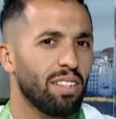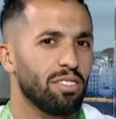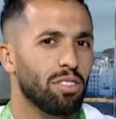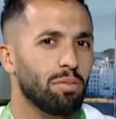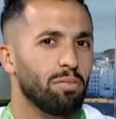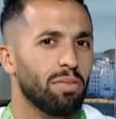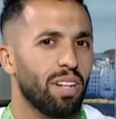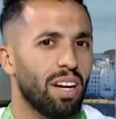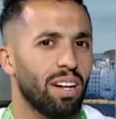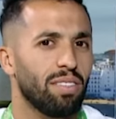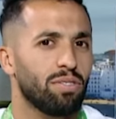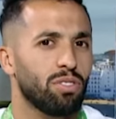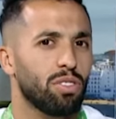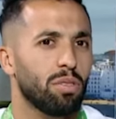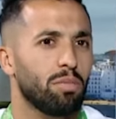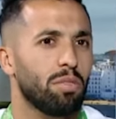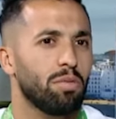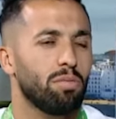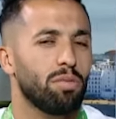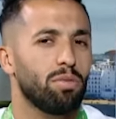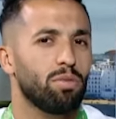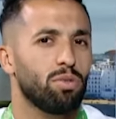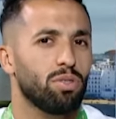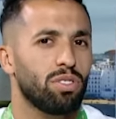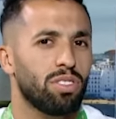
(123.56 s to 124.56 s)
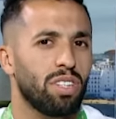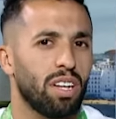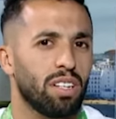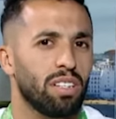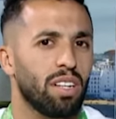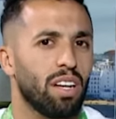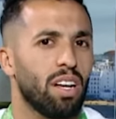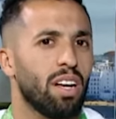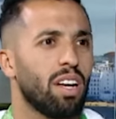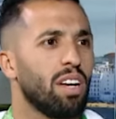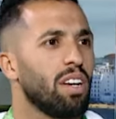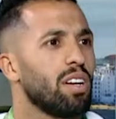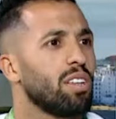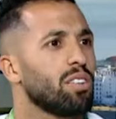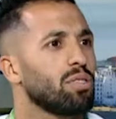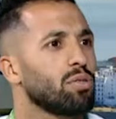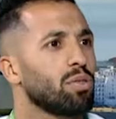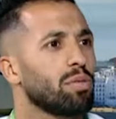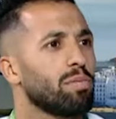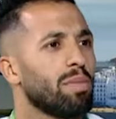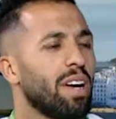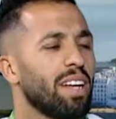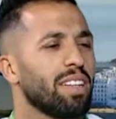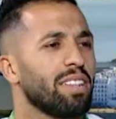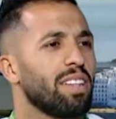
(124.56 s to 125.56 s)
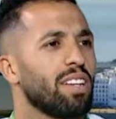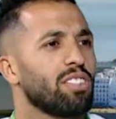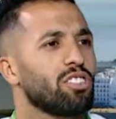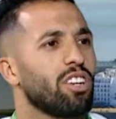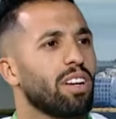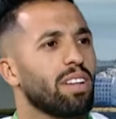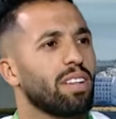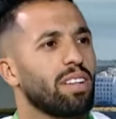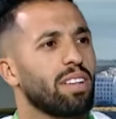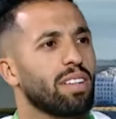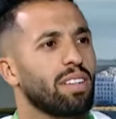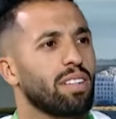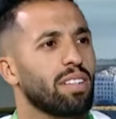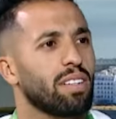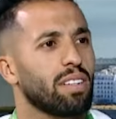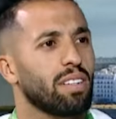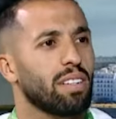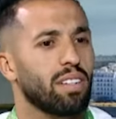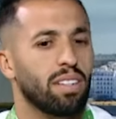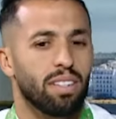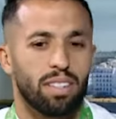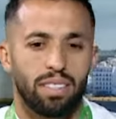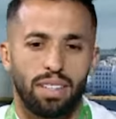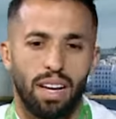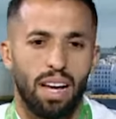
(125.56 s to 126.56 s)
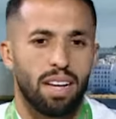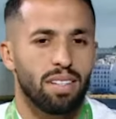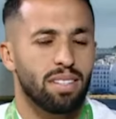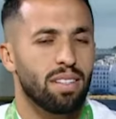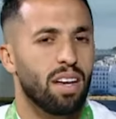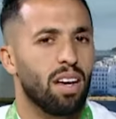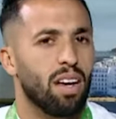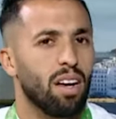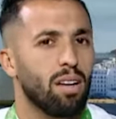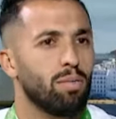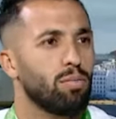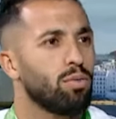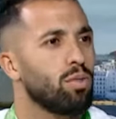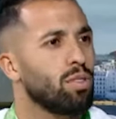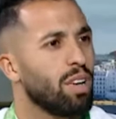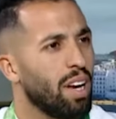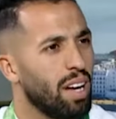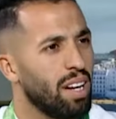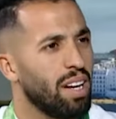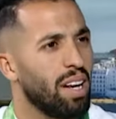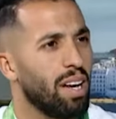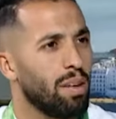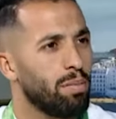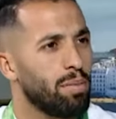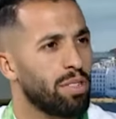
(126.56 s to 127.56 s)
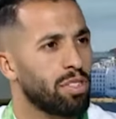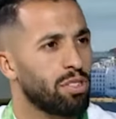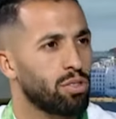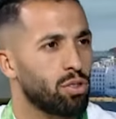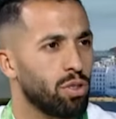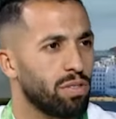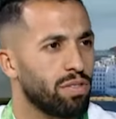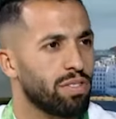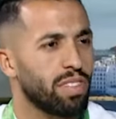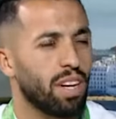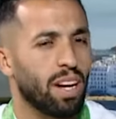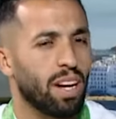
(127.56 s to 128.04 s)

المليحه في شباب الوزداد شغل ما عندناش هذيك كاع آه، صحاب وكاع لاعبين تشوفنا